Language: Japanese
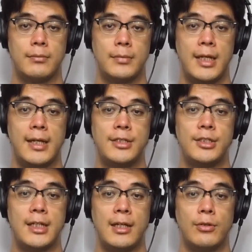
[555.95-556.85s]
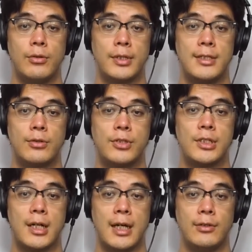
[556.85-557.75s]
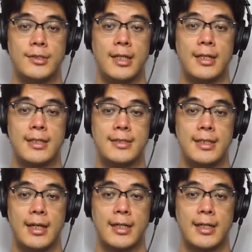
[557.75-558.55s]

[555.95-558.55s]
平安時代の貴族社会の生活や